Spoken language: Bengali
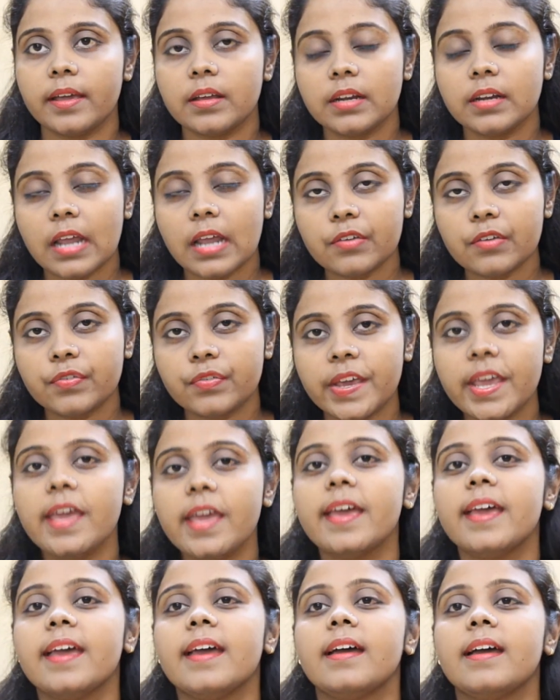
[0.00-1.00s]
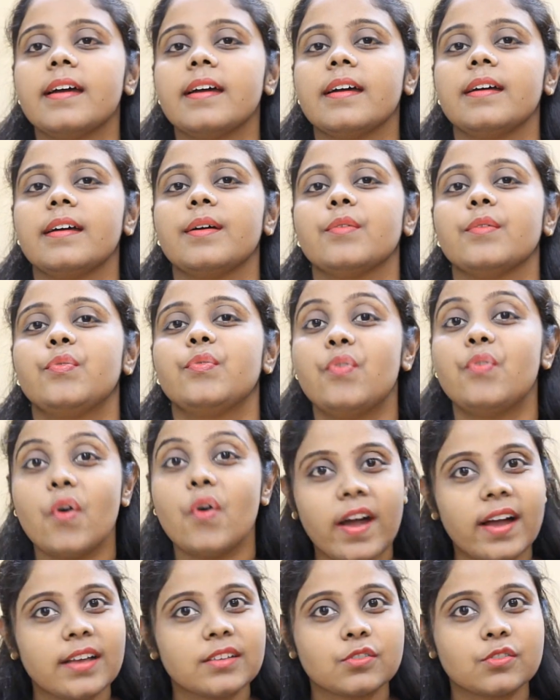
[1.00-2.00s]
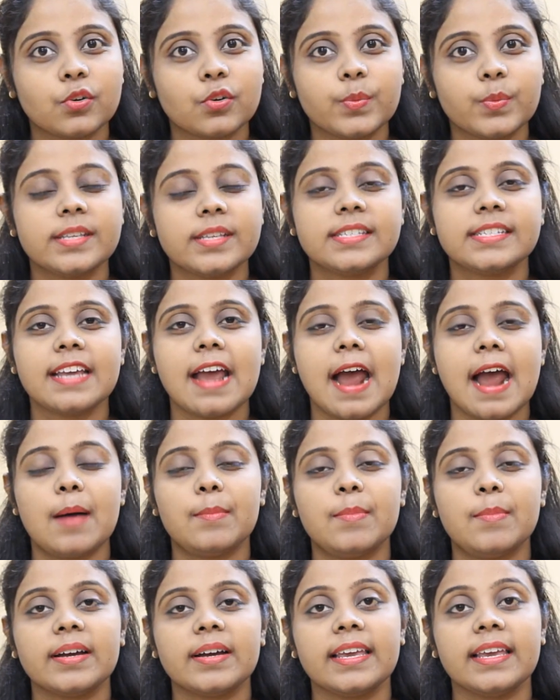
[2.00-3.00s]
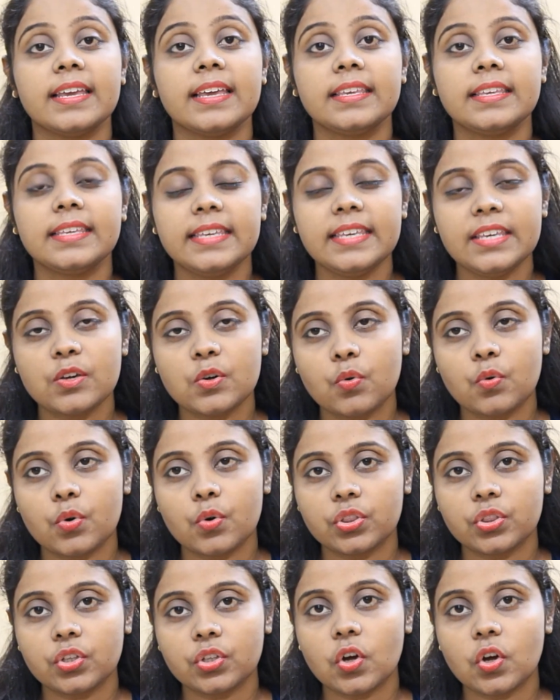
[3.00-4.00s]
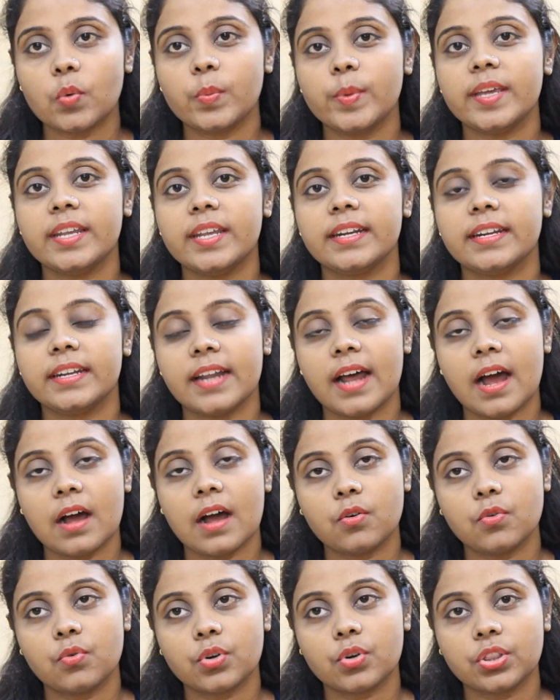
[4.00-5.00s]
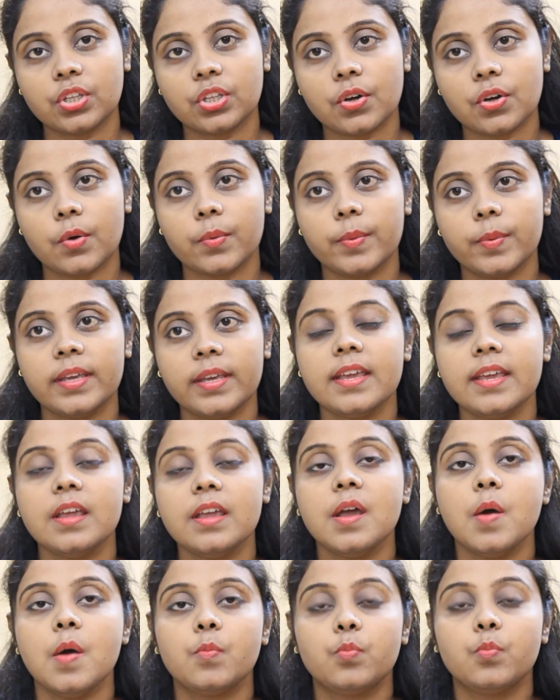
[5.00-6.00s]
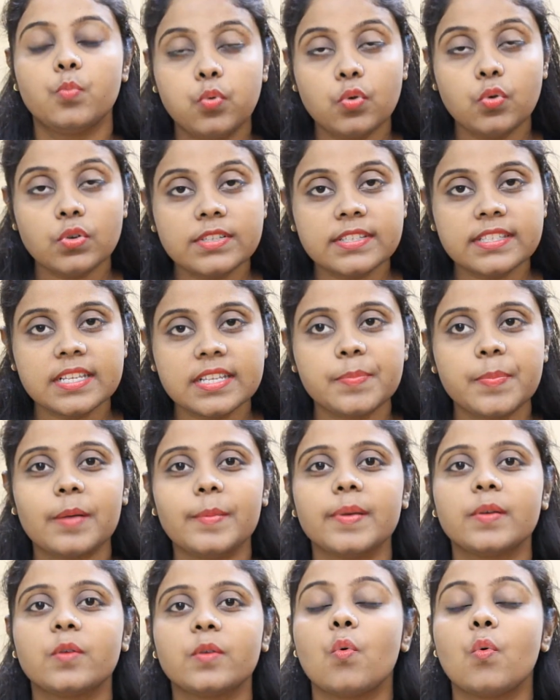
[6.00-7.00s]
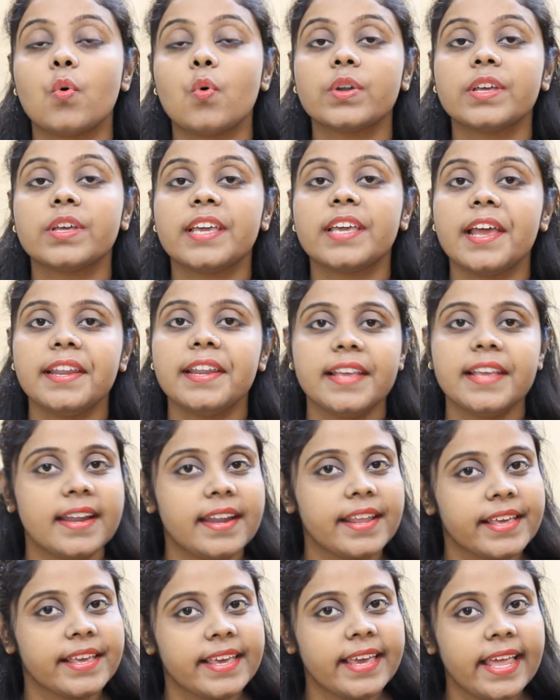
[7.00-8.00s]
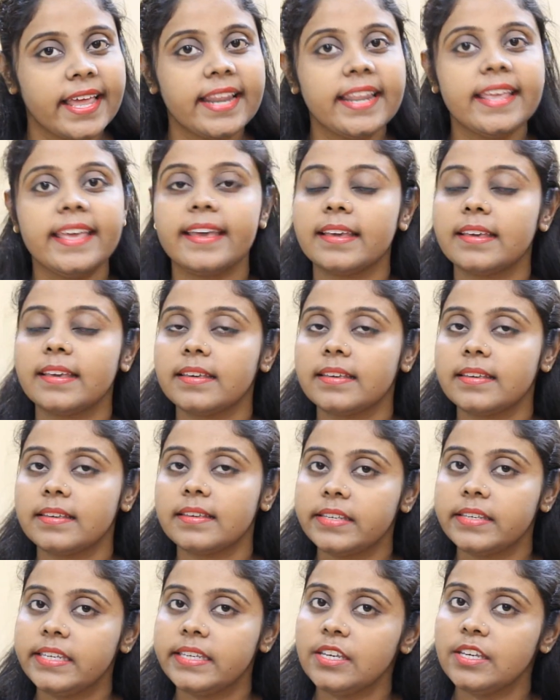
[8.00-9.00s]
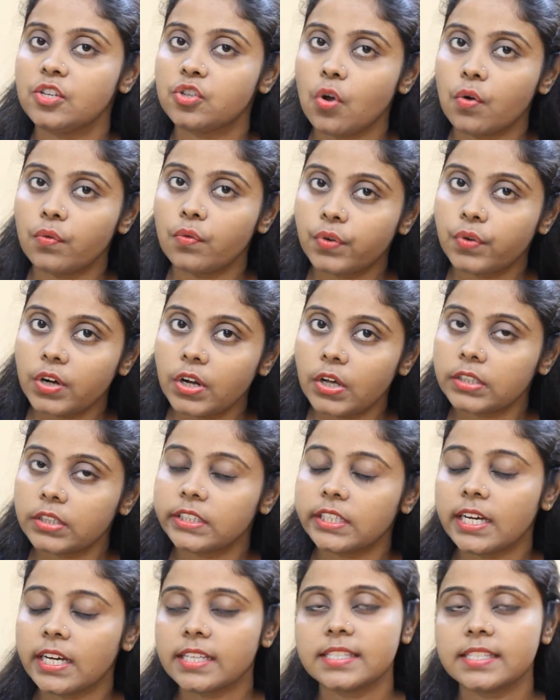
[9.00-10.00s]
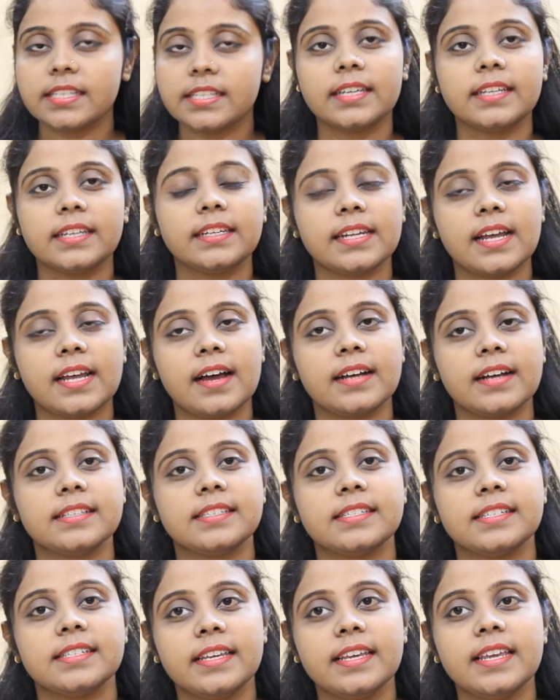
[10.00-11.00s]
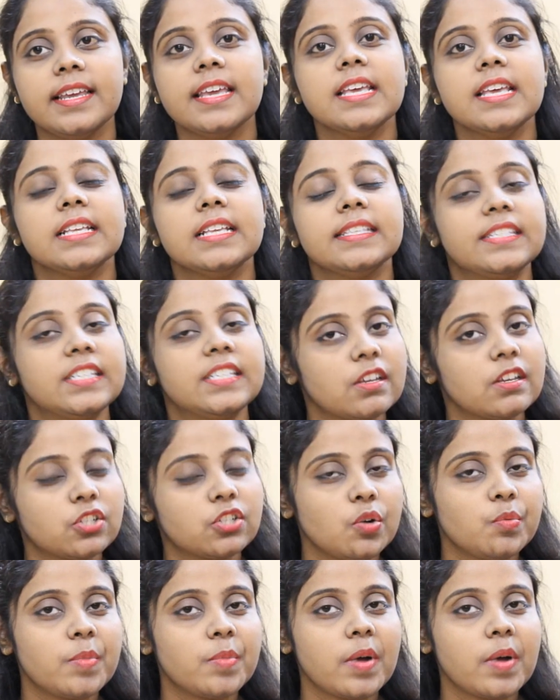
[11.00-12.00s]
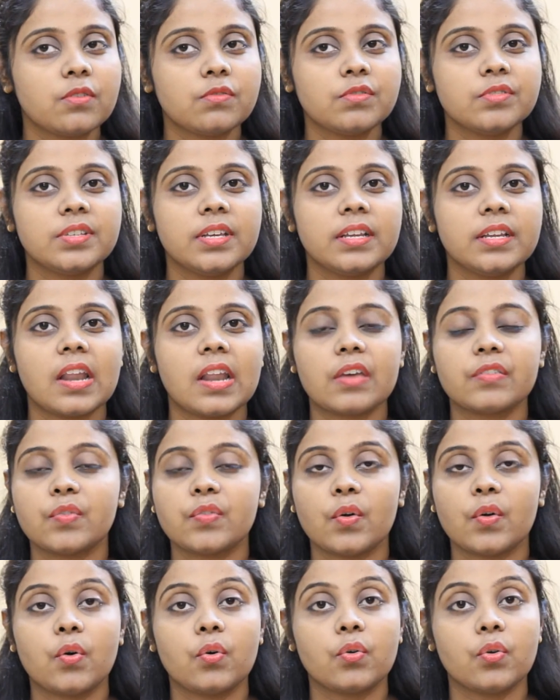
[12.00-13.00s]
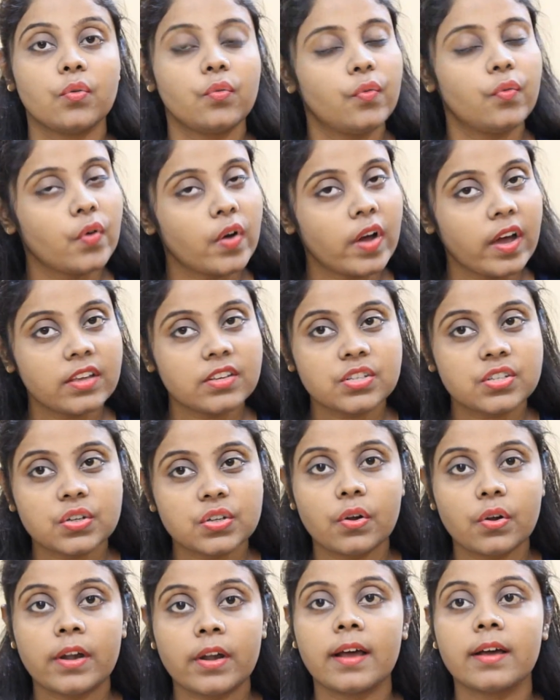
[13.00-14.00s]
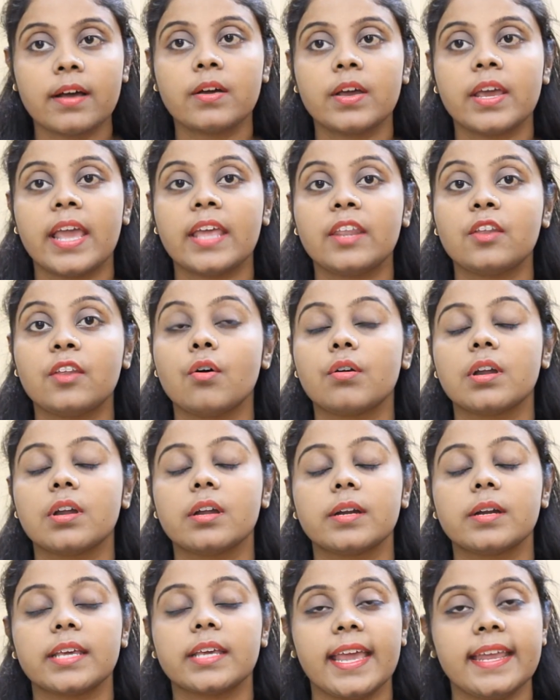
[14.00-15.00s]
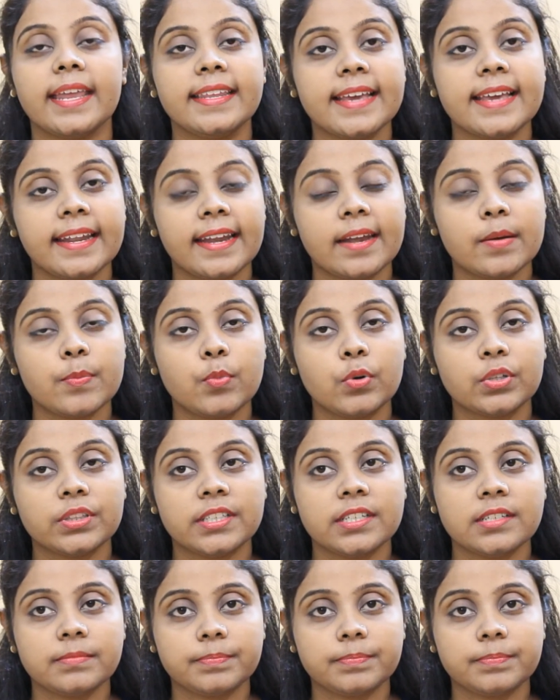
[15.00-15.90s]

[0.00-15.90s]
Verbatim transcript: লাইফে ফোকাস হবে যে আমাকে কি করতে হবে না করতে হবে বুঝতে পারবে কোন কেরিয়ারে গেলে কি সফলতা আছে না আছে যেসব মানুষদের লাইফে কোনো ফোকাস ছিল না কেরিয়ার কেরিয়ারের প্রতি